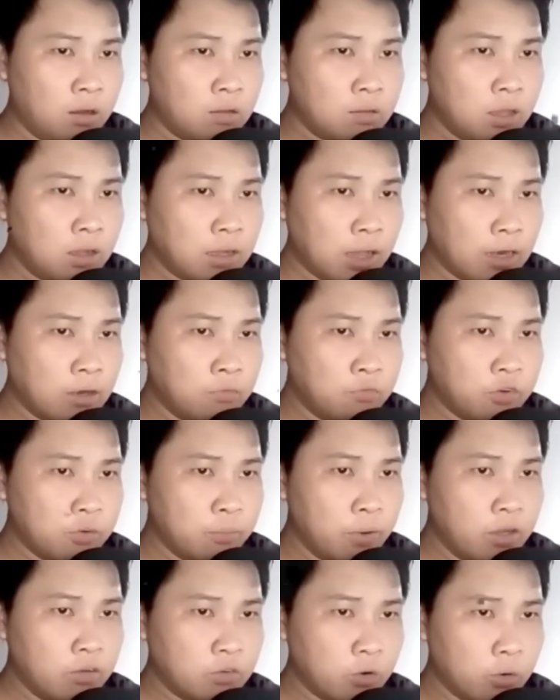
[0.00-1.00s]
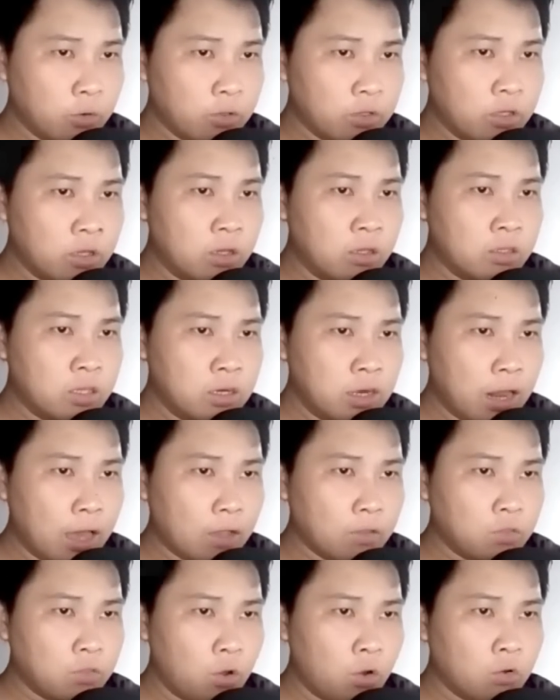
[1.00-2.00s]
Thân ảnh vừa mới rồi chính
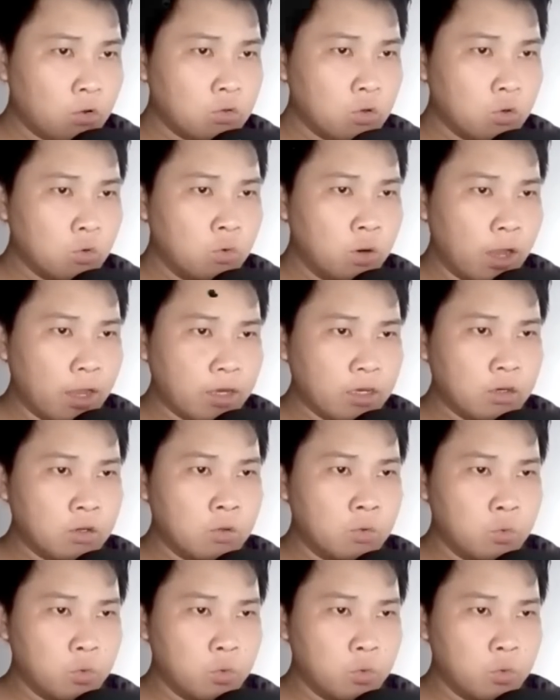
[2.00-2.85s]
là do ngũ hành